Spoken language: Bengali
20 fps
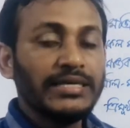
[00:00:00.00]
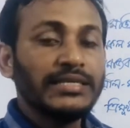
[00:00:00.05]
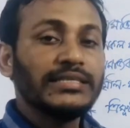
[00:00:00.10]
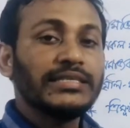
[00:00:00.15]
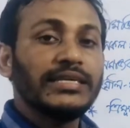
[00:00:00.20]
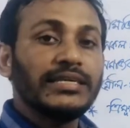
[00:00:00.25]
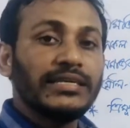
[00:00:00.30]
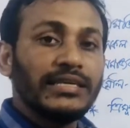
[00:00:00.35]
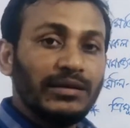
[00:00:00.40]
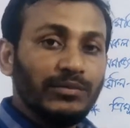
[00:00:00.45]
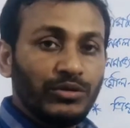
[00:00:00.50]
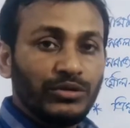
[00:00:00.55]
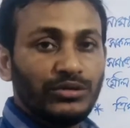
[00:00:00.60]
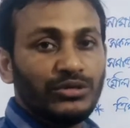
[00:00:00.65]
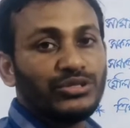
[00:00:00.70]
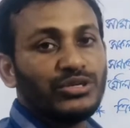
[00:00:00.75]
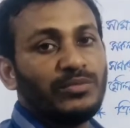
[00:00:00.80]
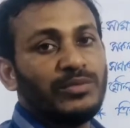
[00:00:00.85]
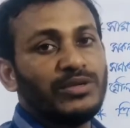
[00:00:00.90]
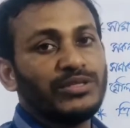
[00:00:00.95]
সেটাই মূলত
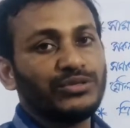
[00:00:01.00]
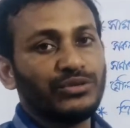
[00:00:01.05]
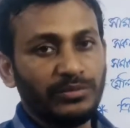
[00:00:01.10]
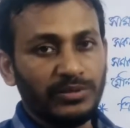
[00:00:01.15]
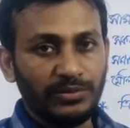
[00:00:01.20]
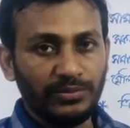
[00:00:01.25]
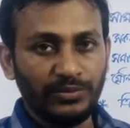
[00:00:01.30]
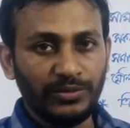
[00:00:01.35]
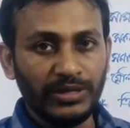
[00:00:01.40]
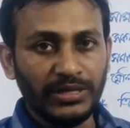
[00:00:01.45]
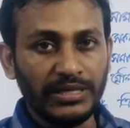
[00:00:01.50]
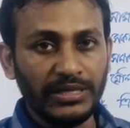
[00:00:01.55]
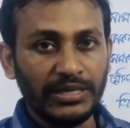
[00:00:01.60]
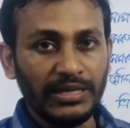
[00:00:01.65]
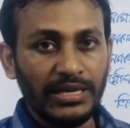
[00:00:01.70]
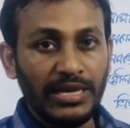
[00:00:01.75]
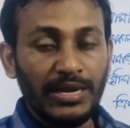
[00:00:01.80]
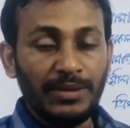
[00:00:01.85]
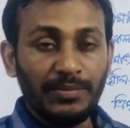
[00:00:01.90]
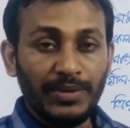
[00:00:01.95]
সমাজকর্মের পরিধি
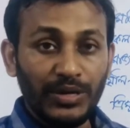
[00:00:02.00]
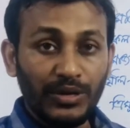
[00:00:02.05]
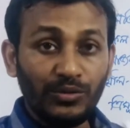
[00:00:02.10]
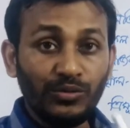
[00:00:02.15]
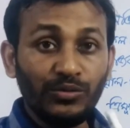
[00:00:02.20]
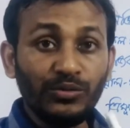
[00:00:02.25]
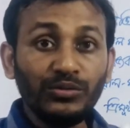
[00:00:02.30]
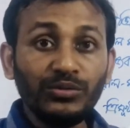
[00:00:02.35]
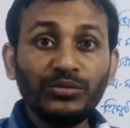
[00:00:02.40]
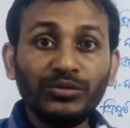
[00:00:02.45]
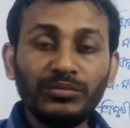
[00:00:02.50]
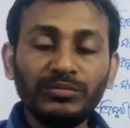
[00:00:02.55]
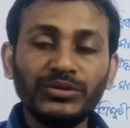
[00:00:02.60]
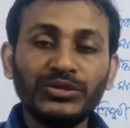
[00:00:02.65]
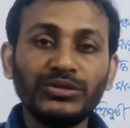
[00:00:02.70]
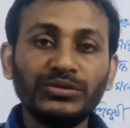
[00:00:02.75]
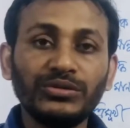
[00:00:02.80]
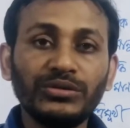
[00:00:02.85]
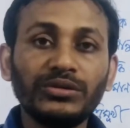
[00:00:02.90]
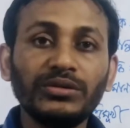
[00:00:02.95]
মানে কোন কোন
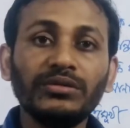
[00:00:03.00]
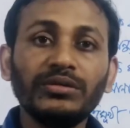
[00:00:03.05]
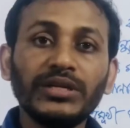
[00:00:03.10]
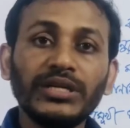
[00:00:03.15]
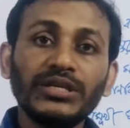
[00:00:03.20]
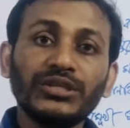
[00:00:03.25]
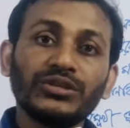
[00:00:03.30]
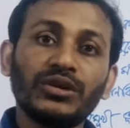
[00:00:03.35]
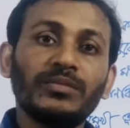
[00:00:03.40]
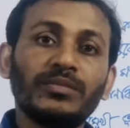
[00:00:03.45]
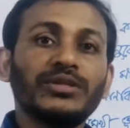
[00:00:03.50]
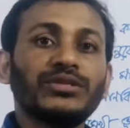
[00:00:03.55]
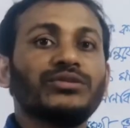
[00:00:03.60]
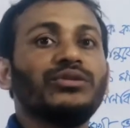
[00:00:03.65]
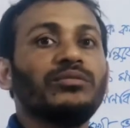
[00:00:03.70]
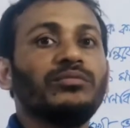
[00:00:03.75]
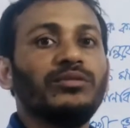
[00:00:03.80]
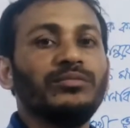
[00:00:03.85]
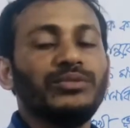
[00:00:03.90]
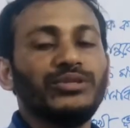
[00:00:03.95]
বিষয়গুলো নিয়ে
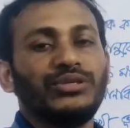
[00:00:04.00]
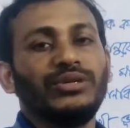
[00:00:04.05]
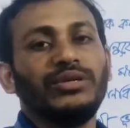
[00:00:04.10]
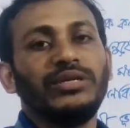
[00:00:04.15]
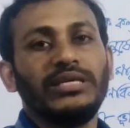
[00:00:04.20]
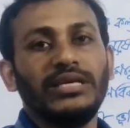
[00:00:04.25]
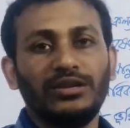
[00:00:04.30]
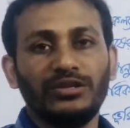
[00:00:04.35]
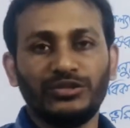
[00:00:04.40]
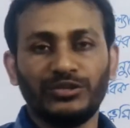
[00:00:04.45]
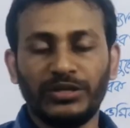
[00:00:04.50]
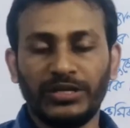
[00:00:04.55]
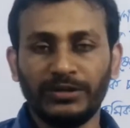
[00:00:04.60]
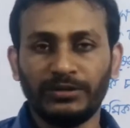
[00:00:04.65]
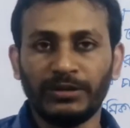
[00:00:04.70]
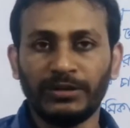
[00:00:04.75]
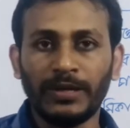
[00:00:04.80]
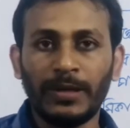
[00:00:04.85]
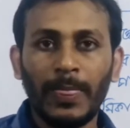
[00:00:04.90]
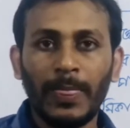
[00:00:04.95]
সমাজকর্ম বিষয়টি আলোচনা করে